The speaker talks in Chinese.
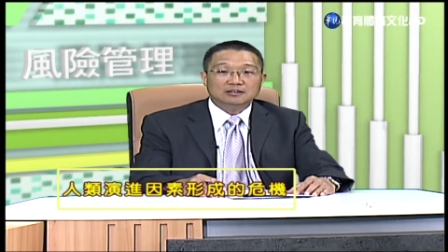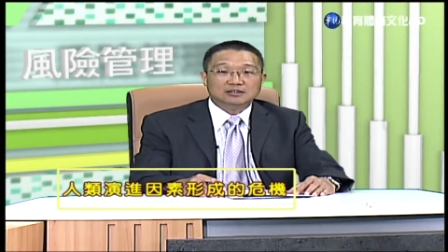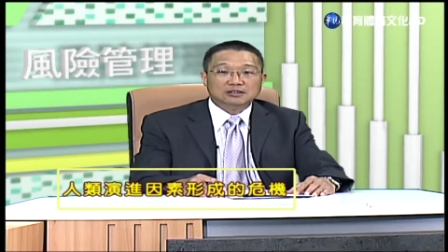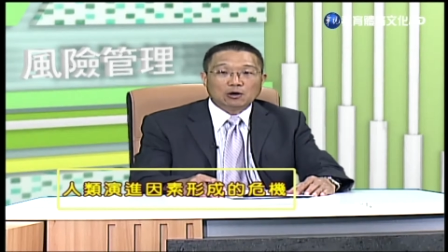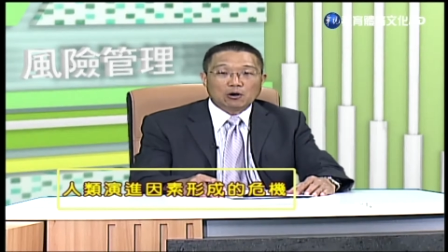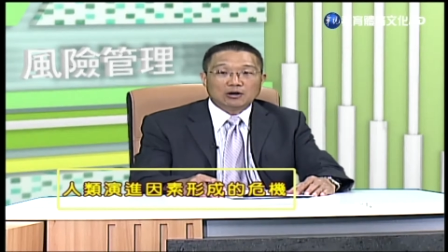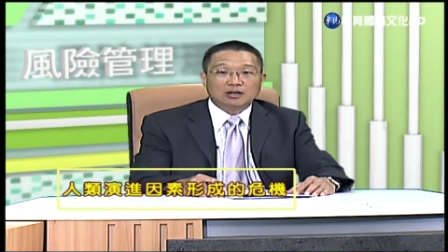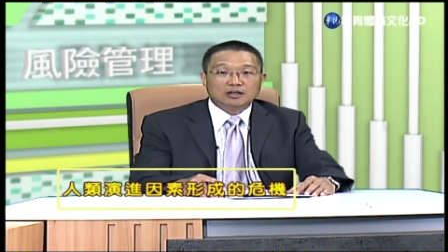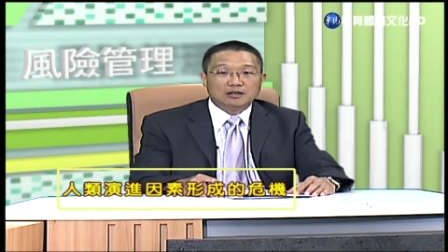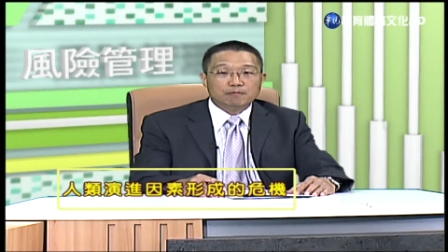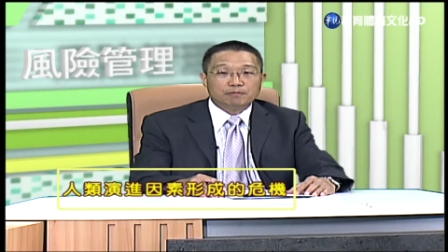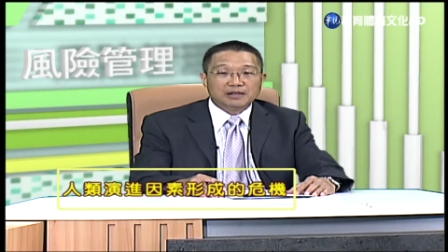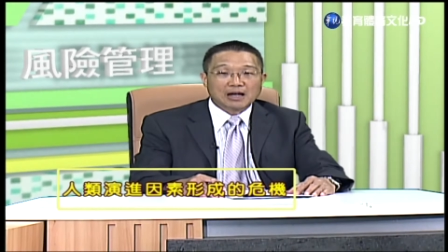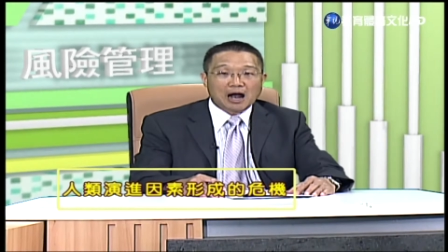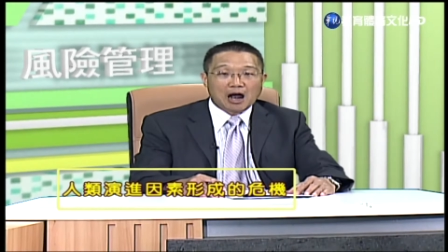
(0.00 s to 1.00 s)
之后，哥
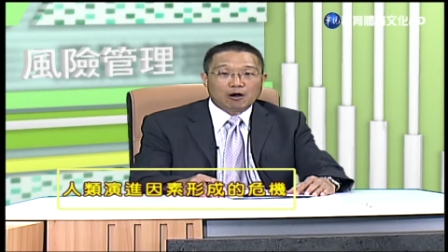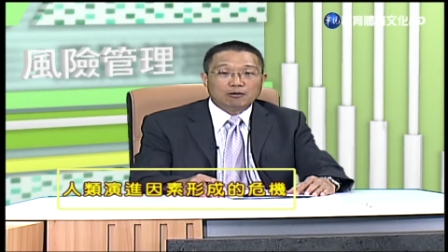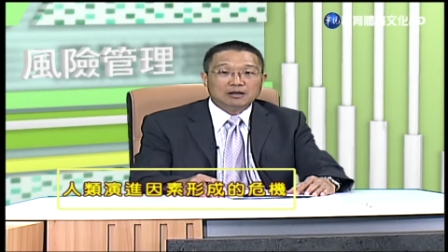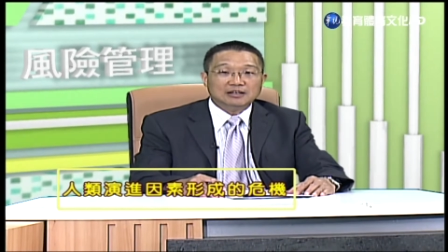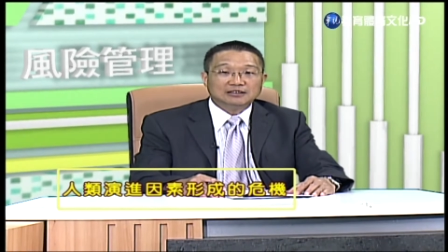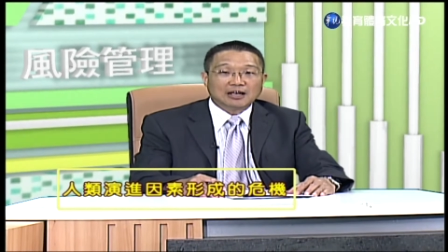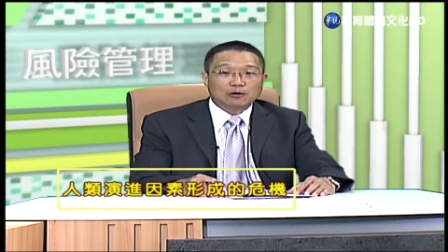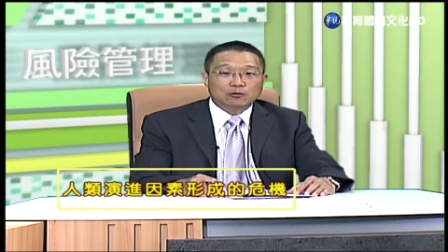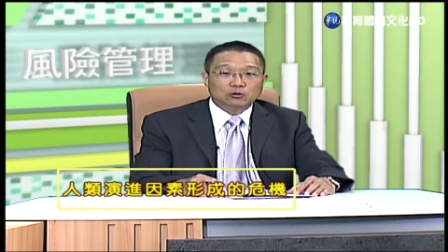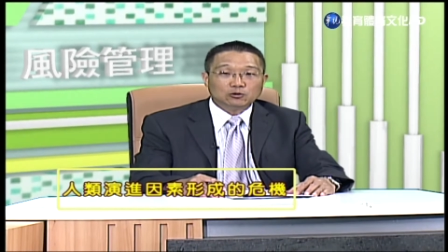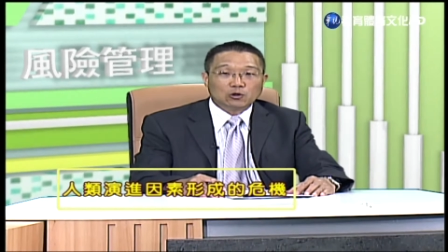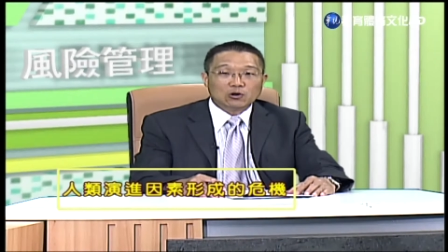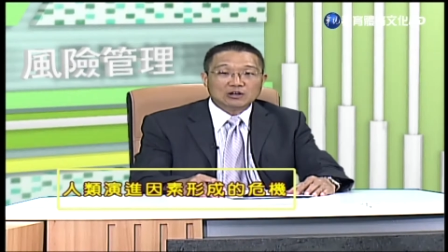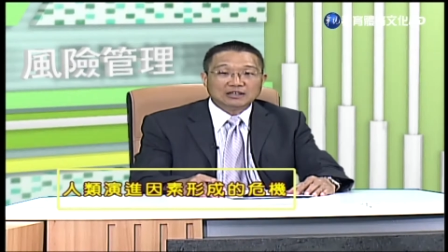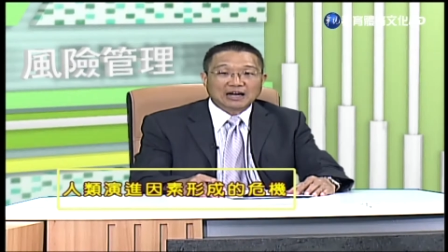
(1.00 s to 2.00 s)
伦比亚号太空
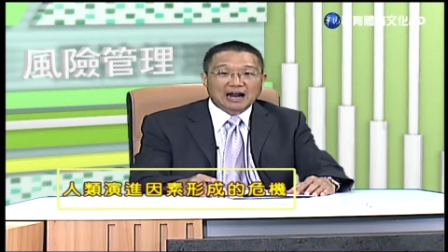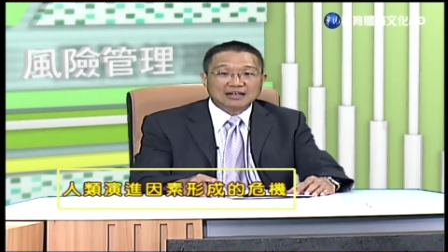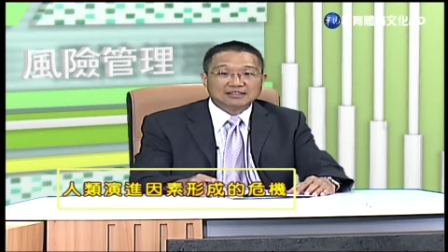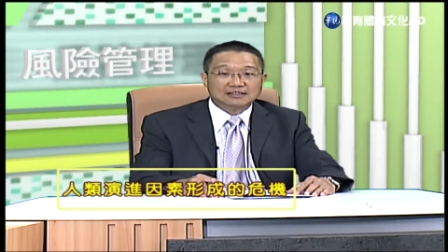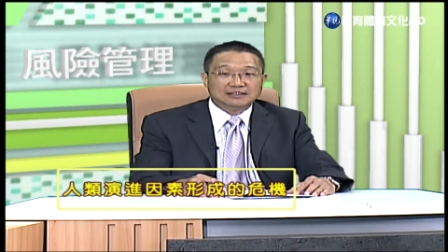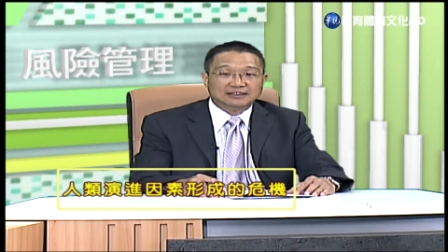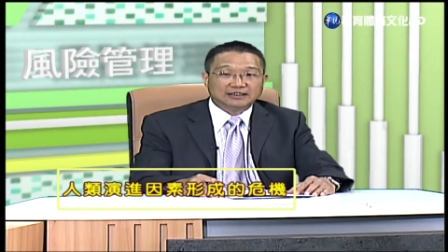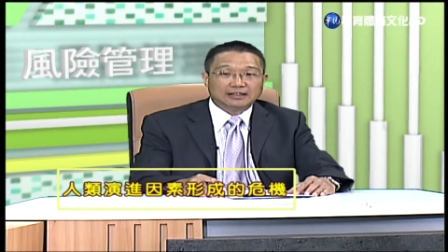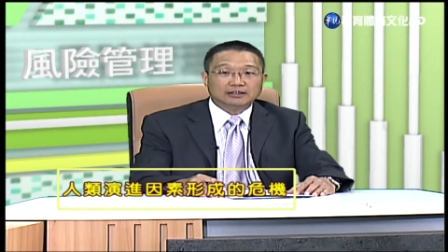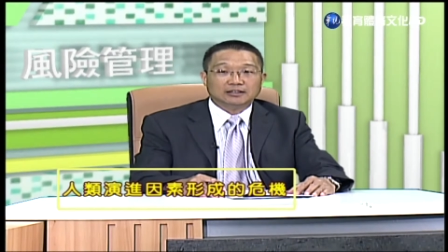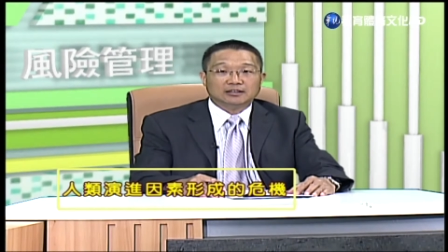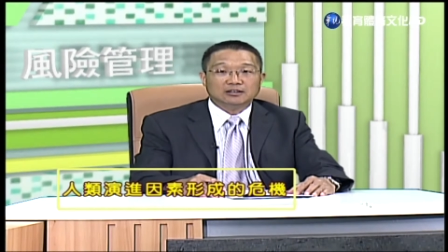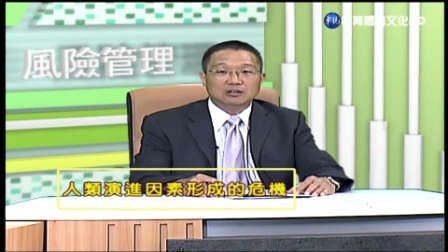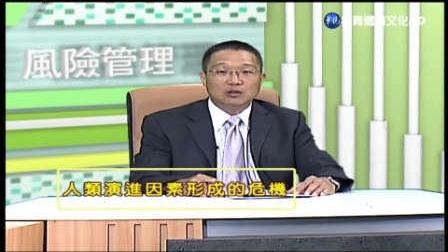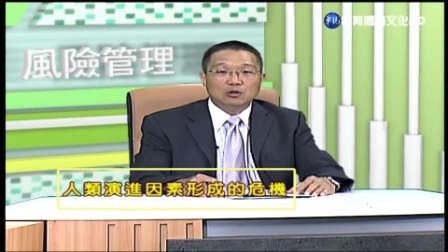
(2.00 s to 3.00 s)
说开始解
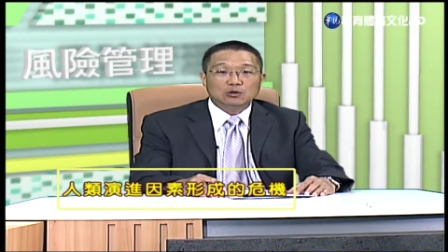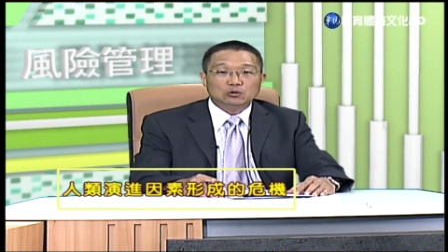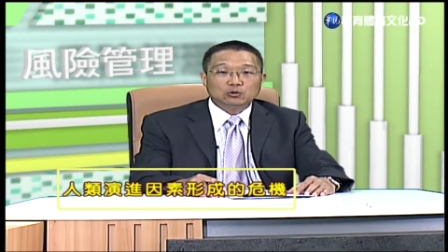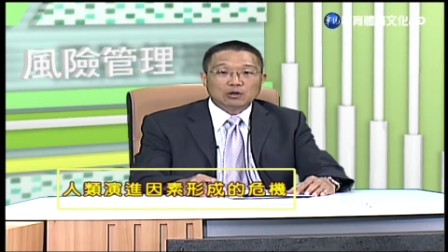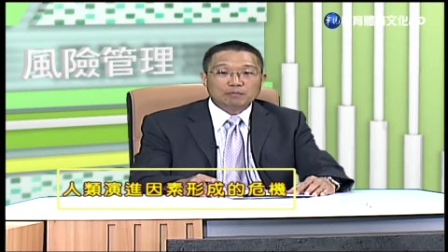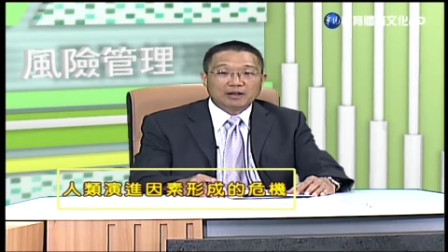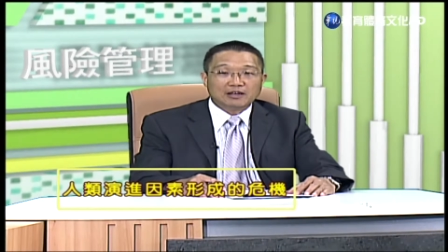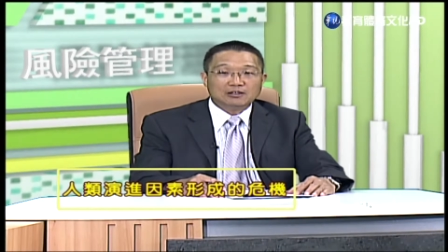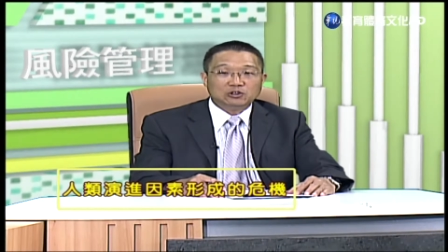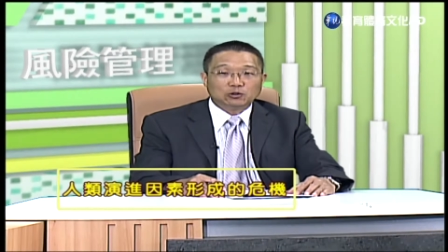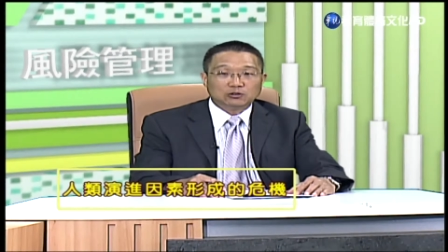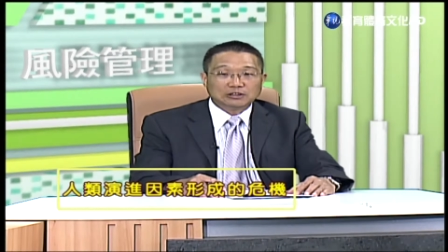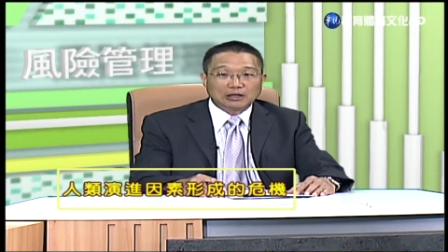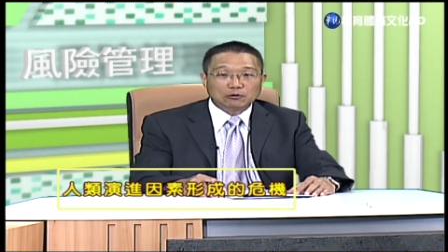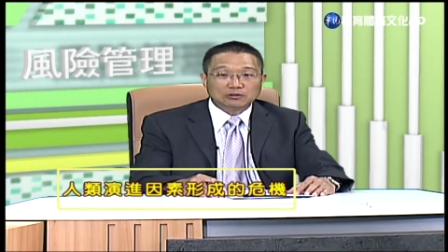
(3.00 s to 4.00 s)
体，碎片
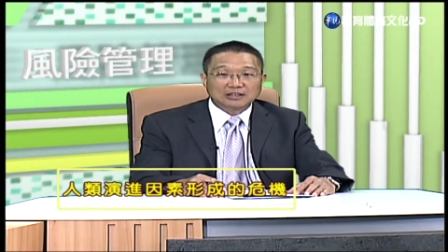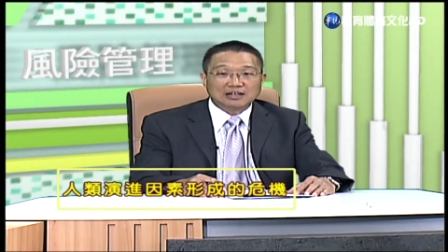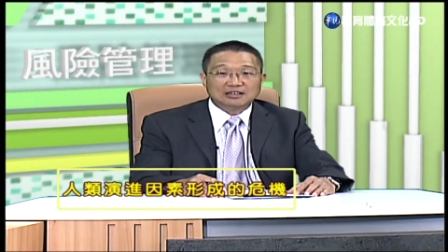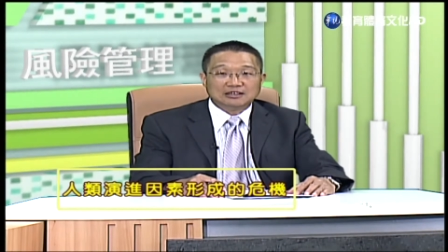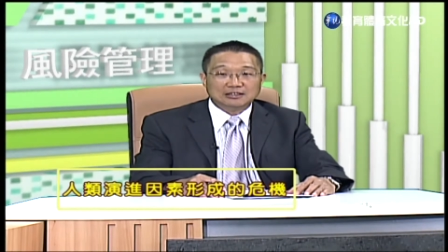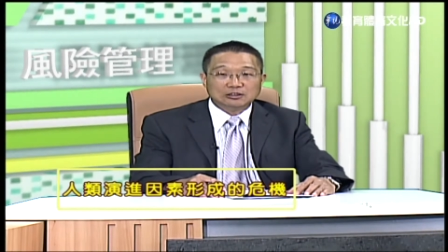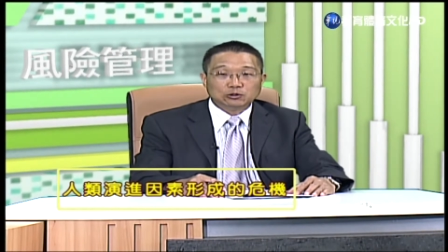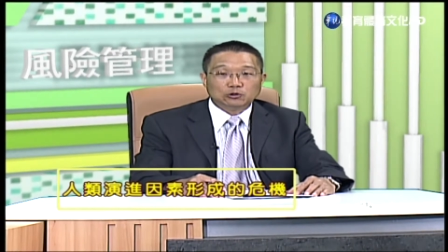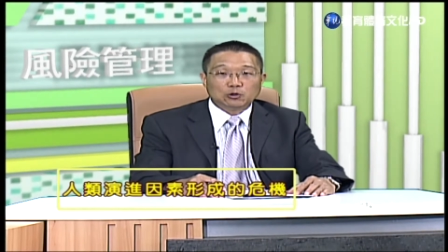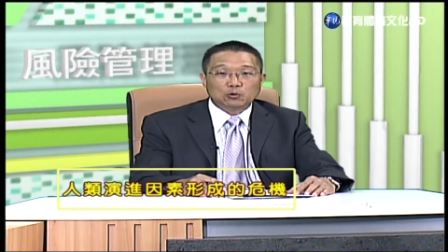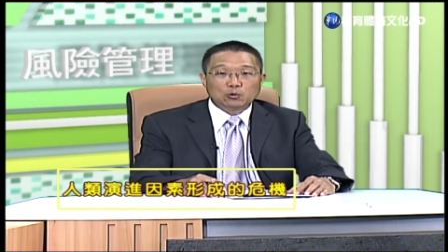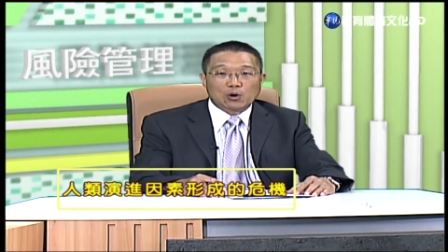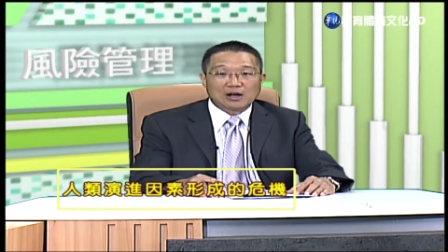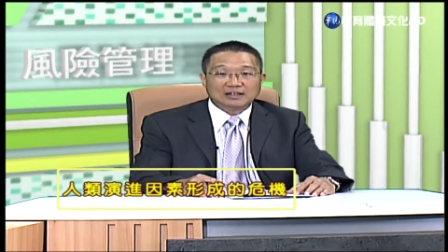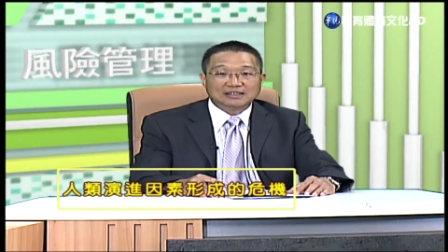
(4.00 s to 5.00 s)
就散落在德州的
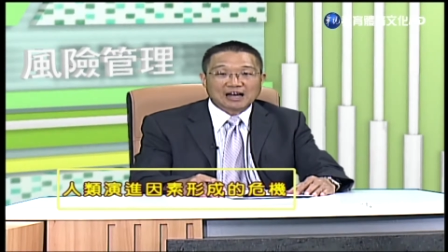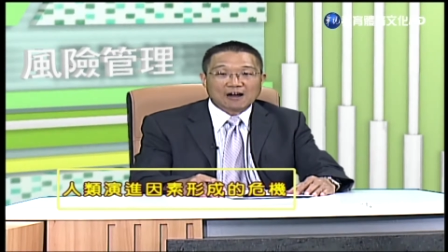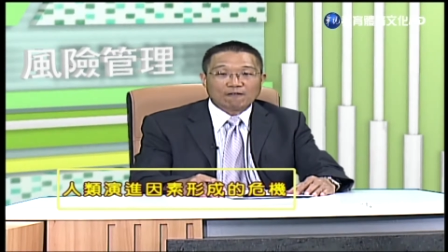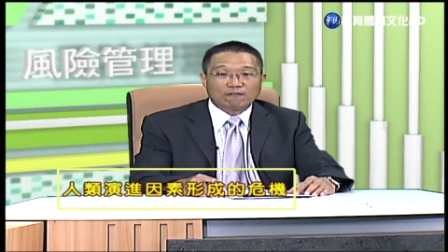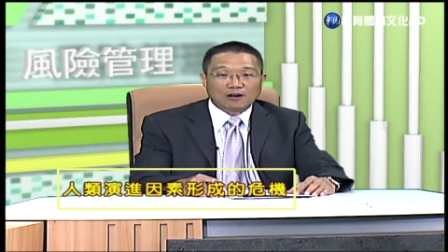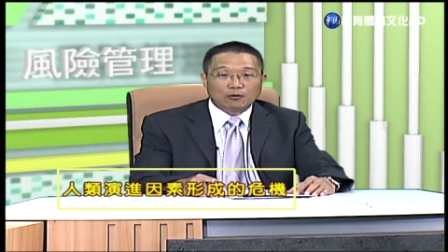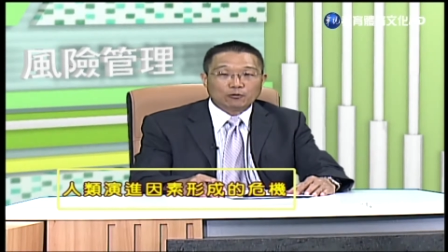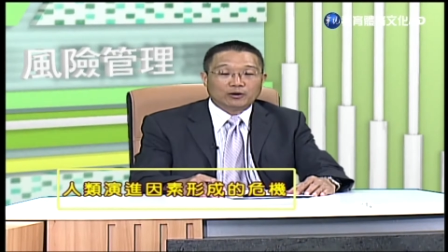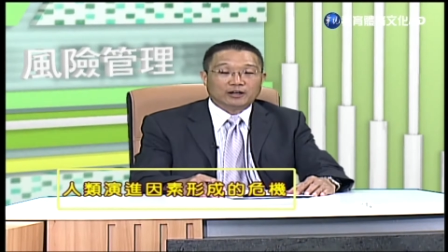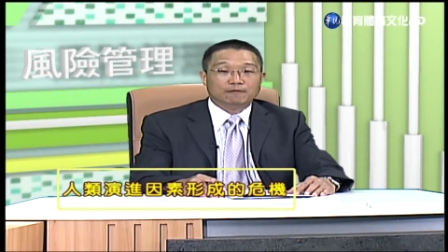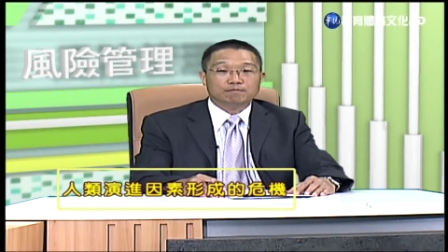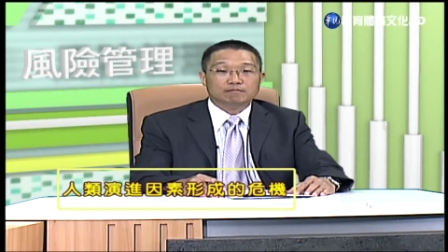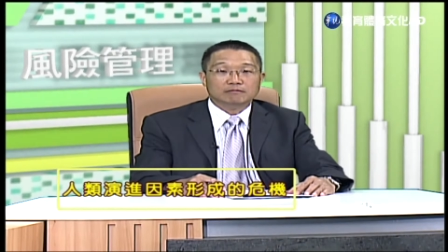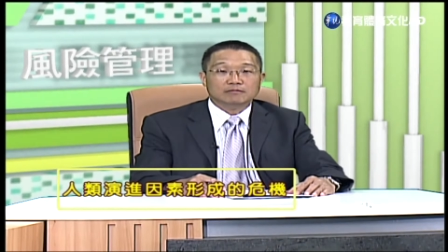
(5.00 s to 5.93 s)
广大范围。